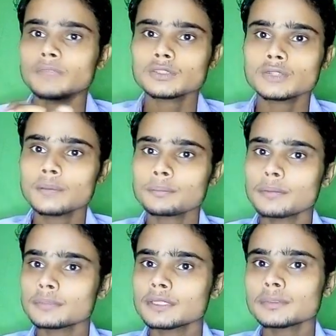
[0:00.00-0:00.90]
जो आप
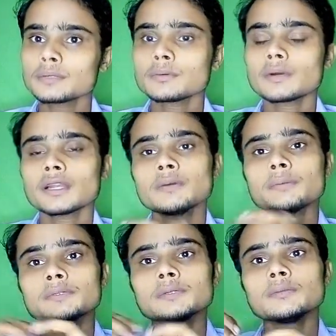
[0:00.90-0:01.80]
पबजी अपने मोबाइल में
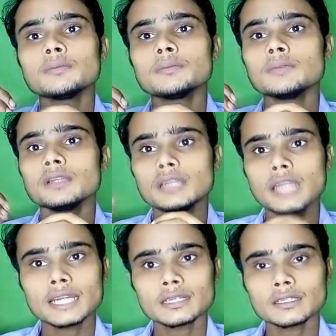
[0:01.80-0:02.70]
पबजी
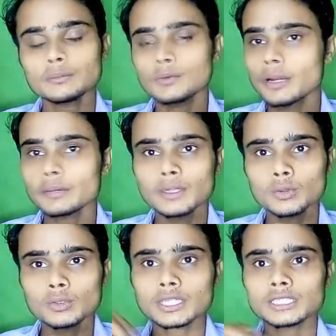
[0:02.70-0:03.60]
लाइट मोबाइल में
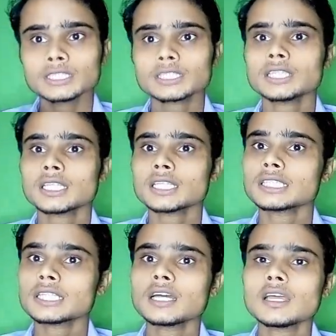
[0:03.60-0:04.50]
डाउनलोड कर सकते हैं ज़्यादा से ज़्यादा